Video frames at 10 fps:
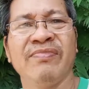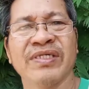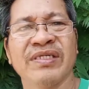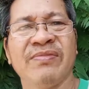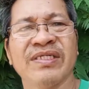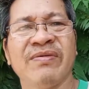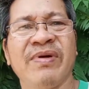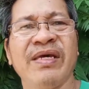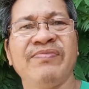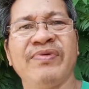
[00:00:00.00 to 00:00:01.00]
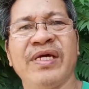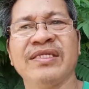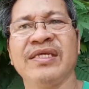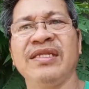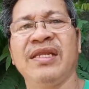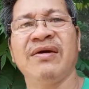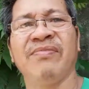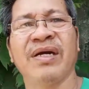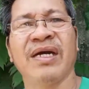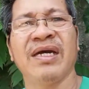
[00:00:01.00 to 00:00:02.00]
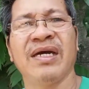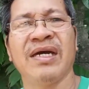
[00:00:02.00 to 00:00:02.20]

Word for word: pagsamasamahin po natin ang mga